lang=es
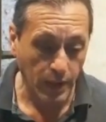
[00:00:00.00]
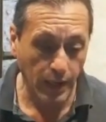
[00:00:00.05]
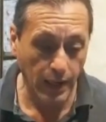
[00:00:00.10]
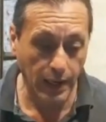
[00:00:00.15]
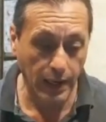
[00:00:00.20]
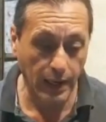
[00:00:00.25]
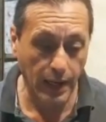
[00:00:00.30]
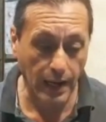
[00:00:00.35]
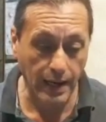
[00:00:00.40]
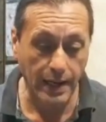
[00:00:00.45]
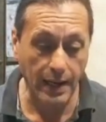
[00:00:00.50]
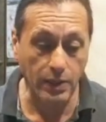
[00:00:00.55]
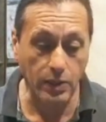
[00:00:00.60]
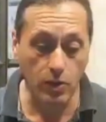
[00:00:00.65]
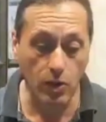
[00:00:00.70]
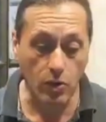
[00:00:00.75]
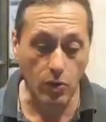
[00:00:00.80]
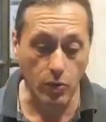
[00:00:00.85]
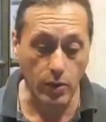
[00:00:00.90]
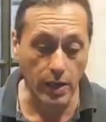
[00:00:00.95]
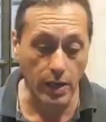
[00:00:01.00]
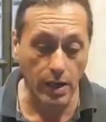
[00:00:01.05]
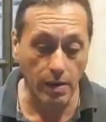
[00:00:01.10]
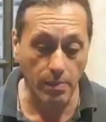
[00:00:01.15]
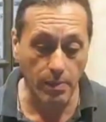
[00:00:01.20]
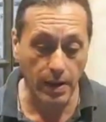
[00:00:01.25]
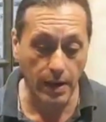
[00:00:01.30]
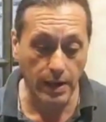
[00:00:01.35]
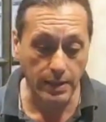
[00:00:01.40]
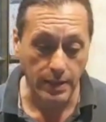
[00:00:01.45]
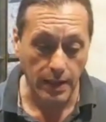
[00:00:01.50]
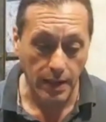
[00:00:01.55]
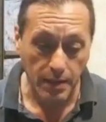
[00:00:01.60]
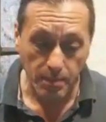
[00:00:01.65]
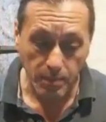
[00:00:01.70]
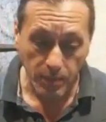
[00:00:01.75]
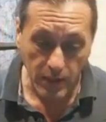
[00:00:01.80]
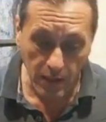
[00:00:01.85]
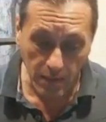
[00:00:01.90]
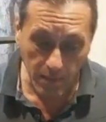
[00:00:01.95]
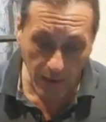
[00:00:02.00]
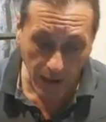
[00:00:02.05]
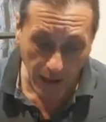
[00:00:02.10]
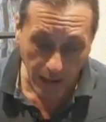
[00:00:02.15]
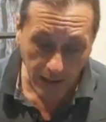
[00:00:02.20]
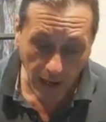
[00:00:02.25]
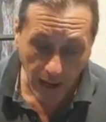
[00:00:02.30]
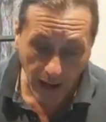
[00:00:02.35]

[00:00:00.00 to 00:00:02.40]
Eh, Alejandro Ruemers. ¿Quién más?